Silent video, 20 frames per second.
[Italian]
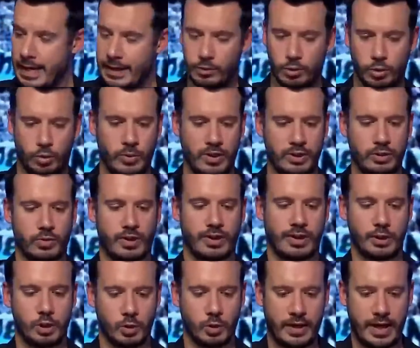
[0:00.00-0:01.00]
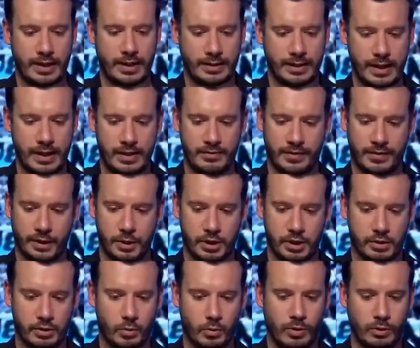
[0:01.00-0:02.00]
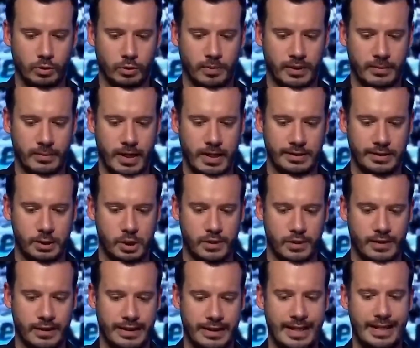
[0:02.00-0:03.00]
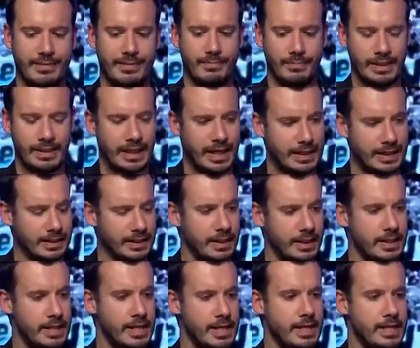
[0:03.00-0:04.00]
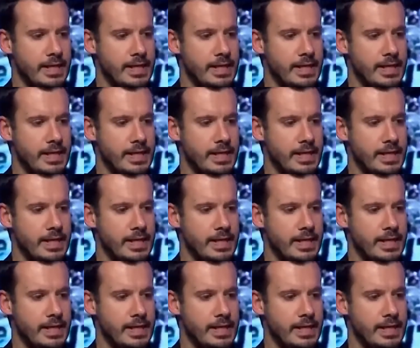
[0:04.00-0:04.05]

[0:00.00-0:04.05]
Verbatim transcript: E su questo ha ragione anche Francesco quando prima diceva che il Milan